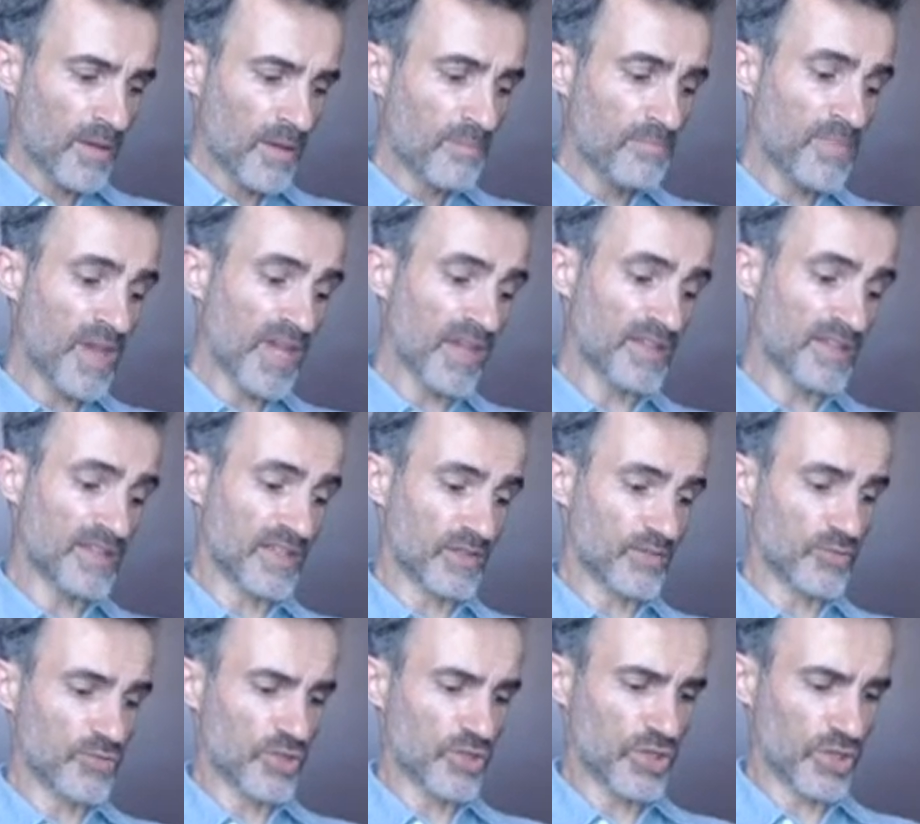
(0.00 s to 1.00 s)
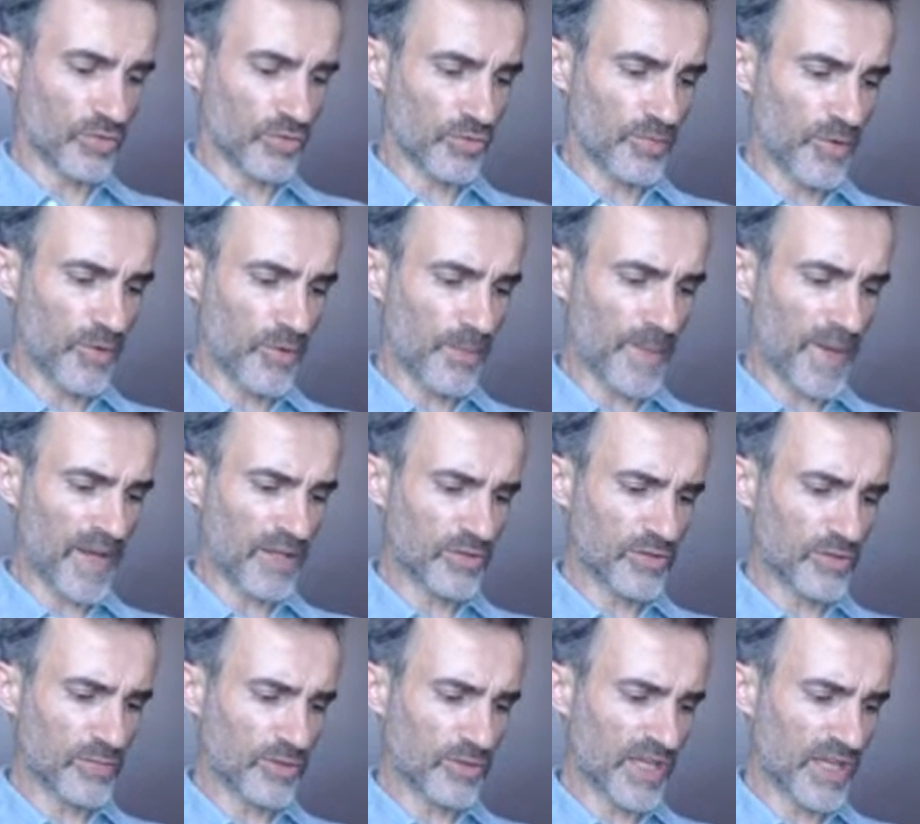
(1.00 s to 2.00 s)
Mais c'est du chant de mon père et
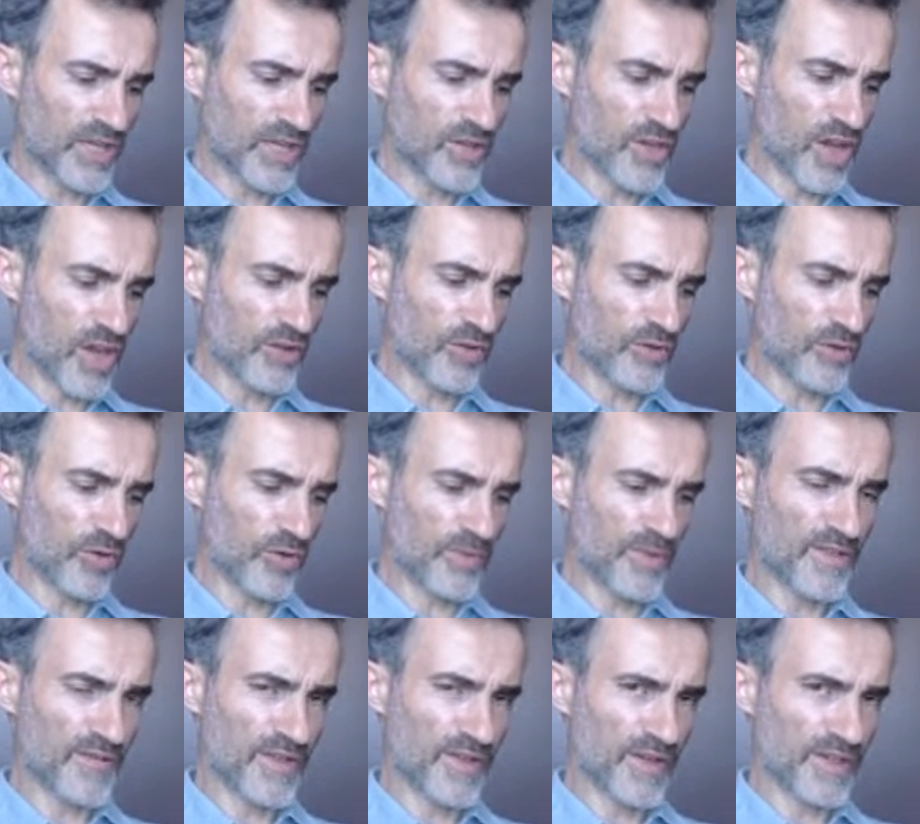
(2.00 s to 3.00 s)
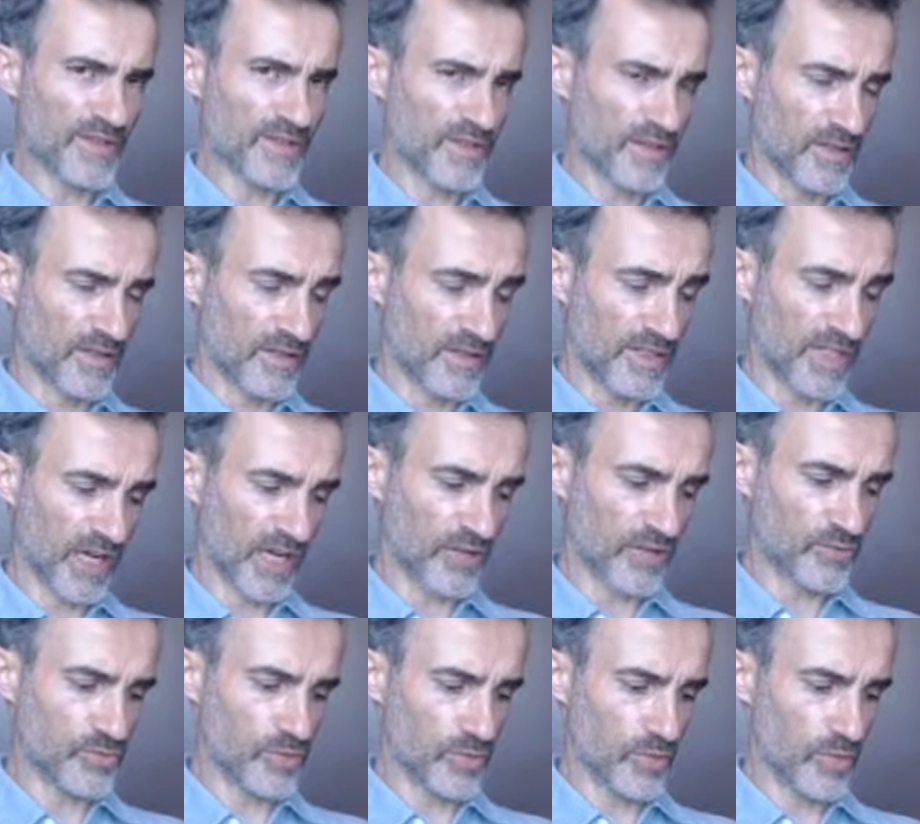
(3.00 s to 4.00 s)
de mon aïeul qu'on m'évince,
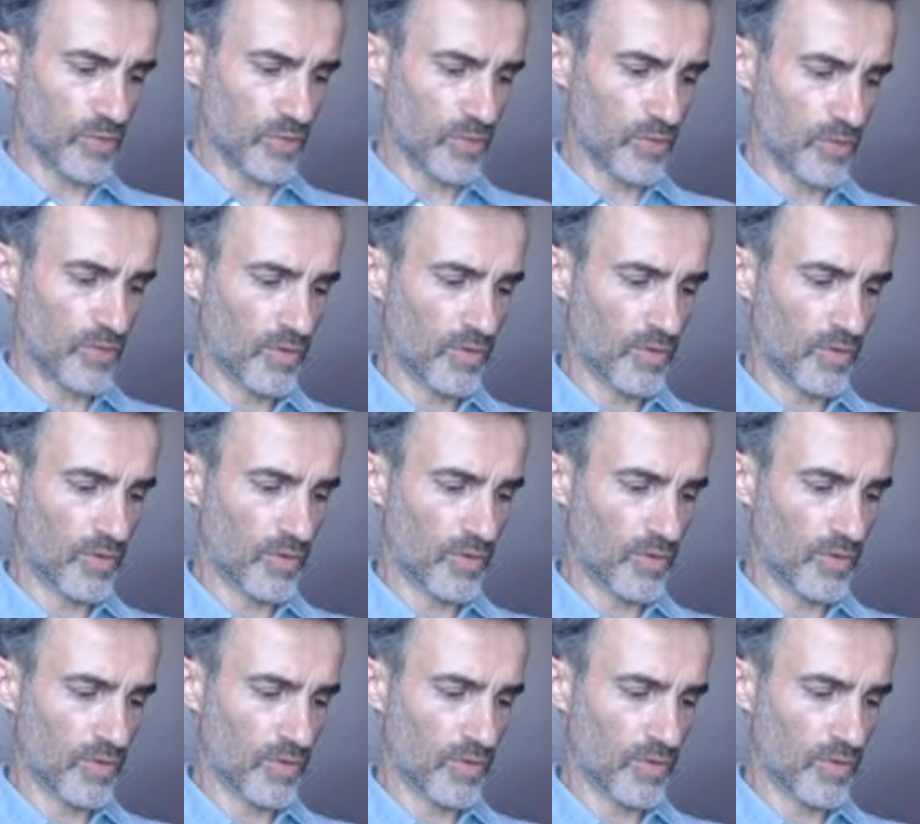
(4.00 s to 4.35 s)
diras-tu.